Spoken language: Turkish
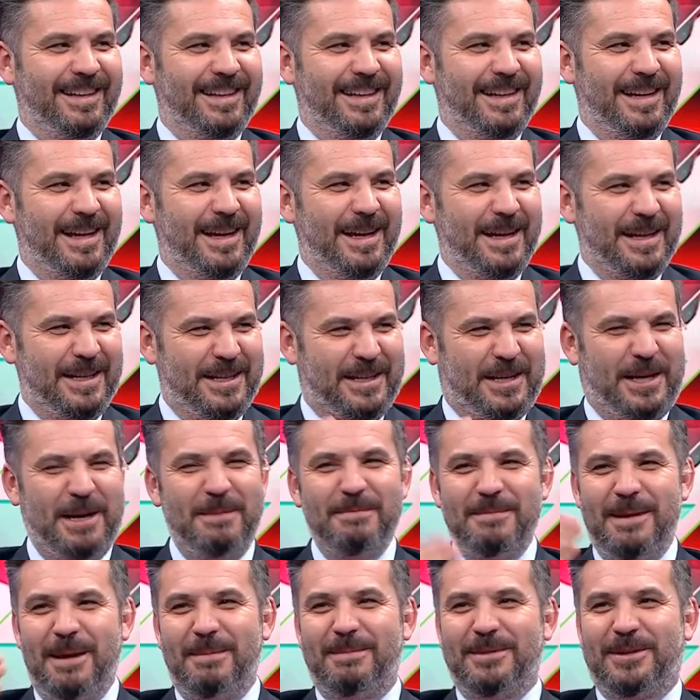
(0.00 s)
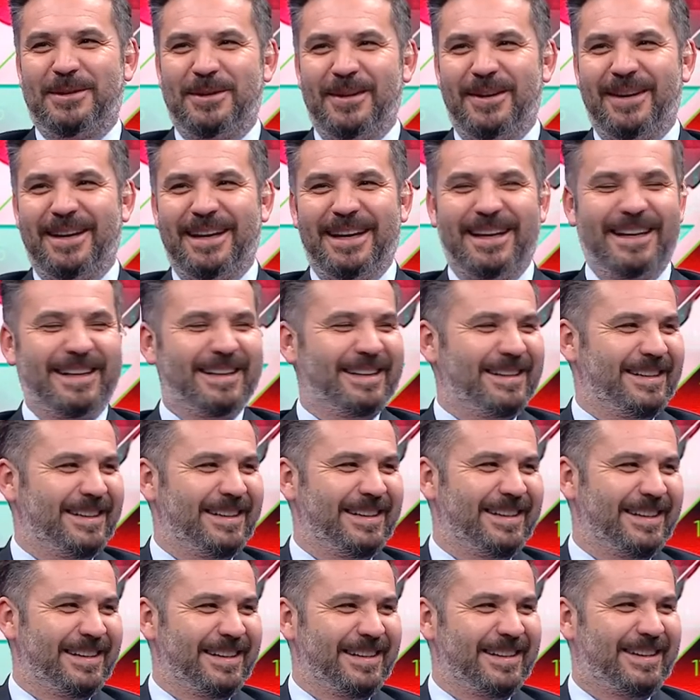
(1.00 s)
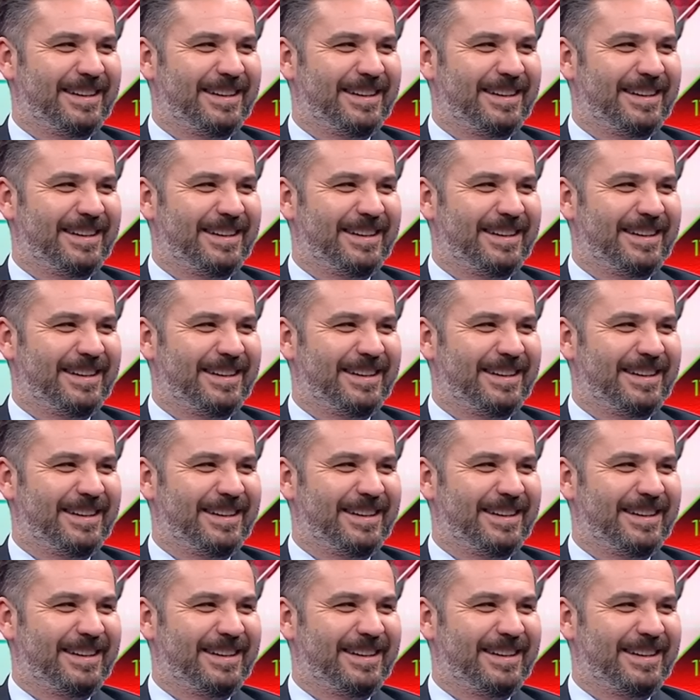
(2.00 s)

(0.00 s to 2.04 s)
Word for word: Şeyde. Kimle bitiyor? Tabii, tabii.